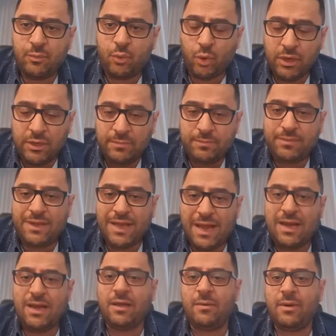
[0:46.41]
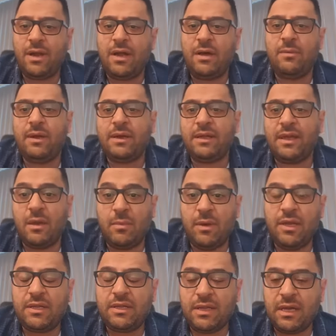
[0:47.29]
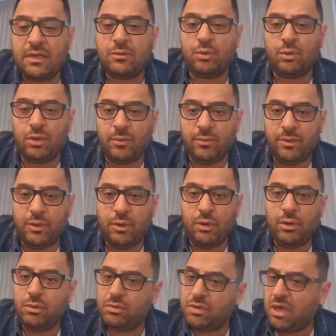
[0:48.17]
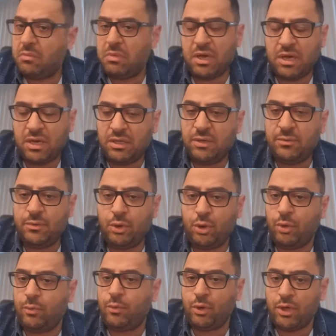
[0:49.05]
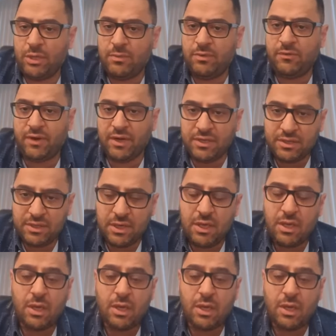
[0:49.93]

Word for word: poliplerle beraber gebelikler de olabiliyor. Gebe kalabiliyor, polibi var.